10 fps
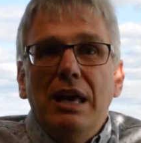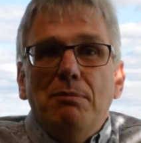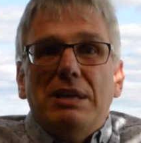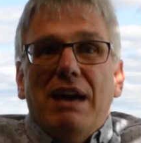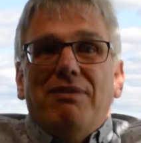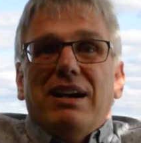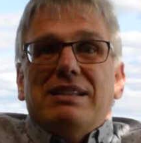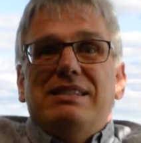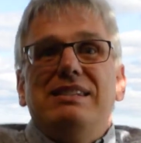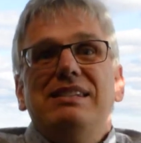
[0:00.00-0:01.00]
puis
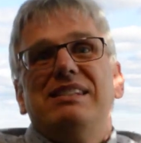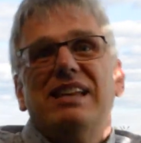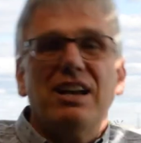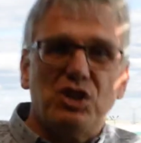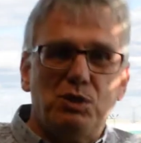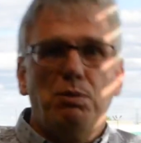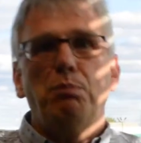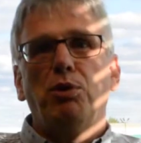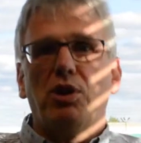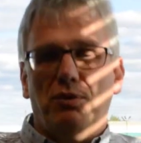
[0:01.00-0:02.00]
avant 10 ans, tu
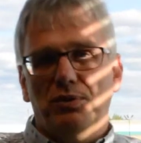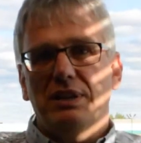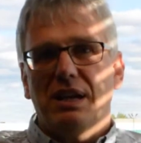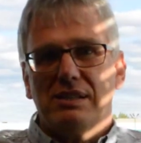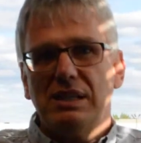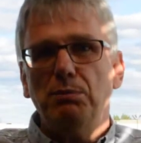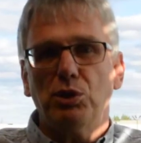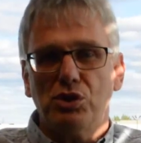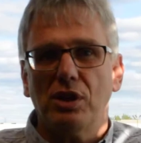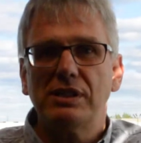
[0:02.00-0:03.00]
peux pas refinancer
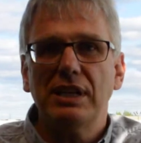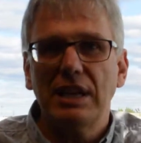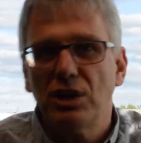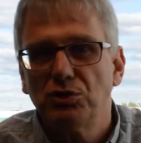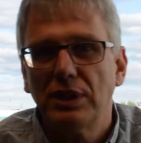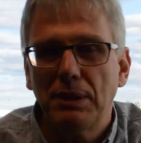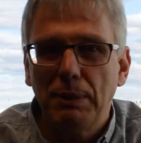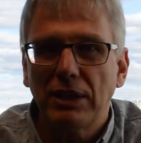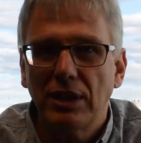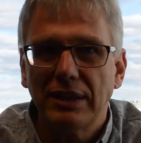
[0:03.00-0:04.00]
pour sortir l'argent des
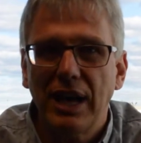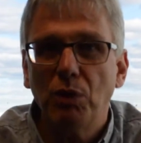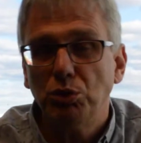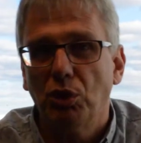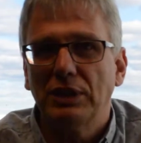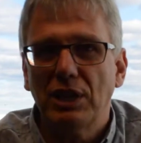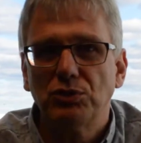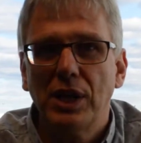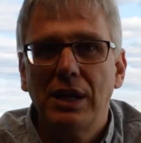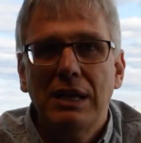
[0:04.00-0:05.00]
partenaires ou ton
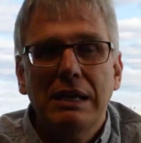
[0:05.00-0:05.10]
argent,